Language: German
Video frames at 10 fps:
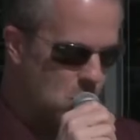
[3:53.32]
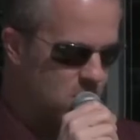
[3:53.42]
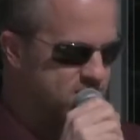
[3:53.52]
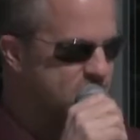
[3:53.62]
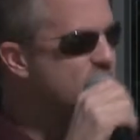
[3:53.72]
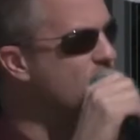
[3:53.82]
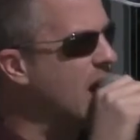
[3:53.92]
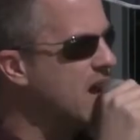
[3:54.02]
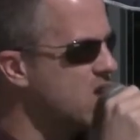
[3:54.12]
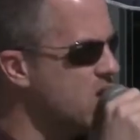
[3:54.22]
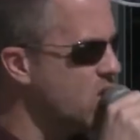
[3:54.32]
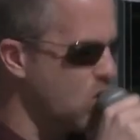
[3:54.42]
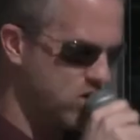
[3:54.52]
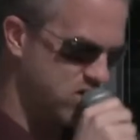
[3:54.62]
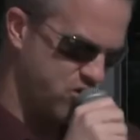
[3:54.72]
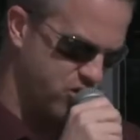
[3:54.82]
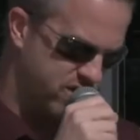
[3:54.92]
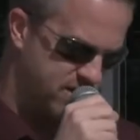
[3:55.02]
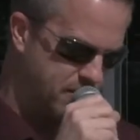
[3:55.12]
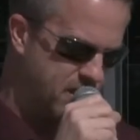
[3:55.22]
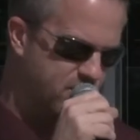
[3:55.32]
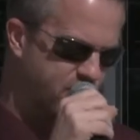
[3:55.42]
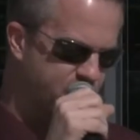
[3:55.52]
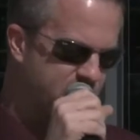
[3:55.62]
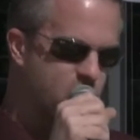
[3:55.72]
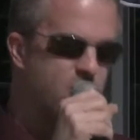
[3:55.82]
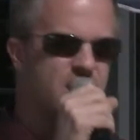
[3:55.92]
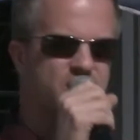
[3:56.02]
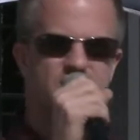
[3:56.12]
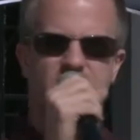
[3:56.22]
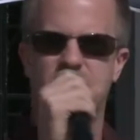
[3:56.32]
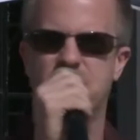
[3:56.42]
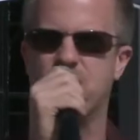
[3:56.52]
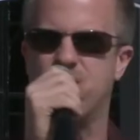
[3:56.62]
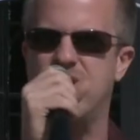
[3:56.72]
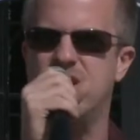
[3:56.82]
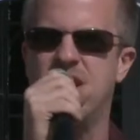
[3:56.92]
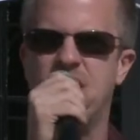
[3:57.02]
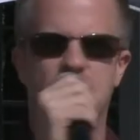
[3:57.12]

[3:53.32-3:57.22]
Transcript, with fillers: äh, sie zu achten und zu schützen ist Verpflichtung aller staatlichen Gewalt.